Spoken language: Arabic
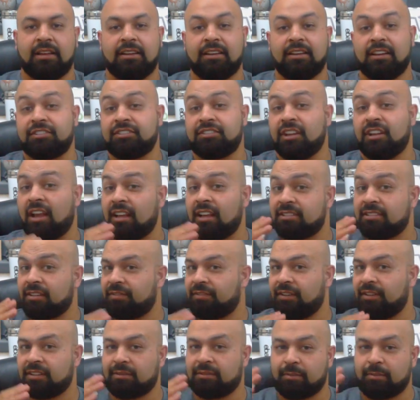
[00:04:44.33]
لنجاح
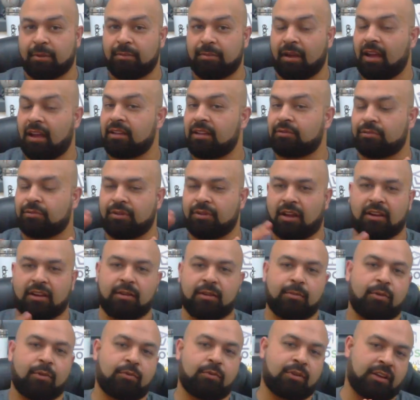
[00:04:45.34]
صفحة مبيعاتنا
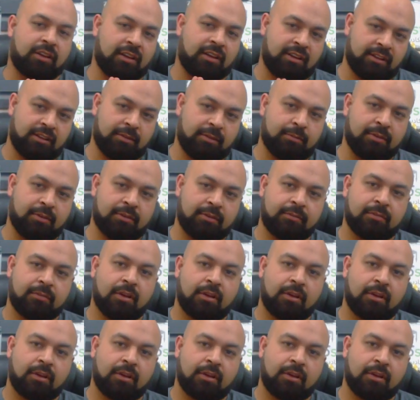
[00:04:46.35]
على موقع ايباي